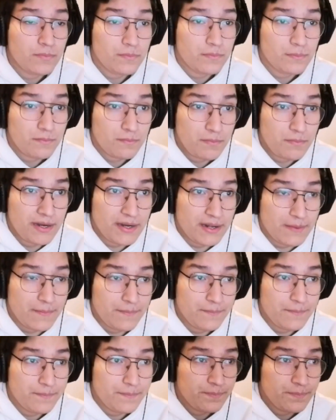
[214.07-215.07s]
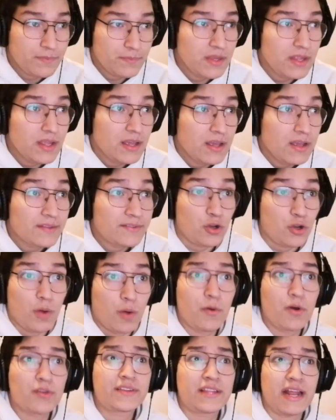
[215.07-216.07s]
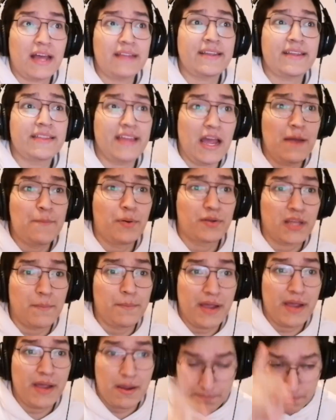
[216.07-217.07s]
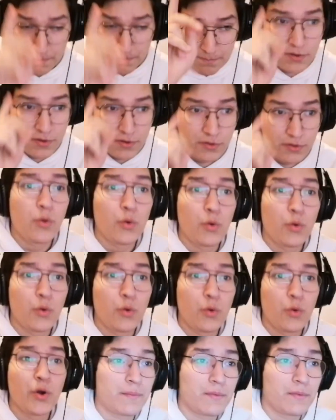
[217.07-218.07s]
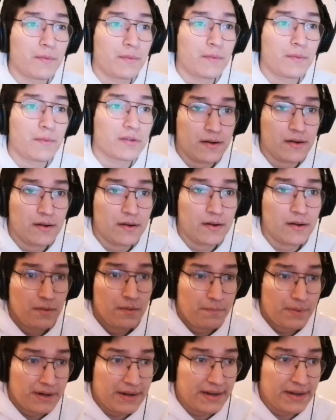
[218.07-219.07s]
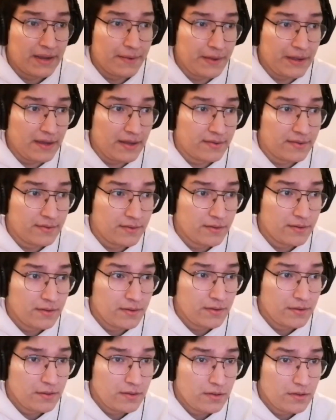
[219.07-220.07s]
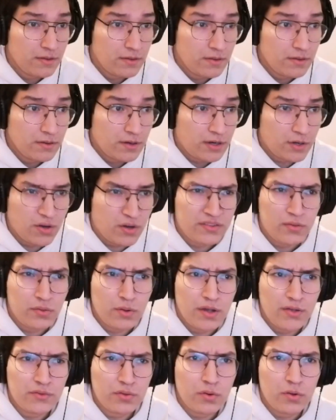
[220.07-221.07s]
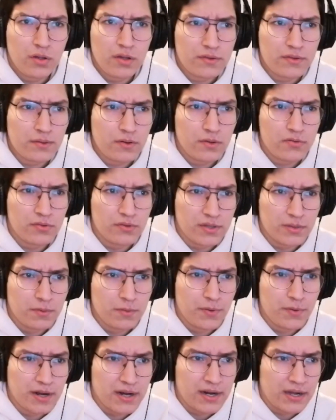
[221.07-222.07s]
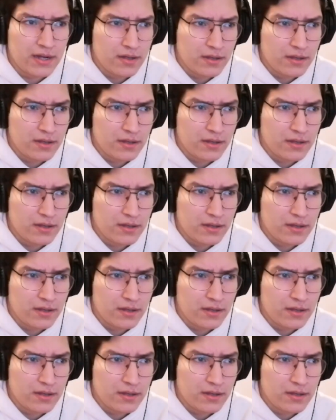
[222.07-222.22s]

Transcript: Mira. Se los mostré hace tiempo también, pero te lo voy a volver a mostrar para que veas. Creo que esto, esto, esto lo soltamos por acá.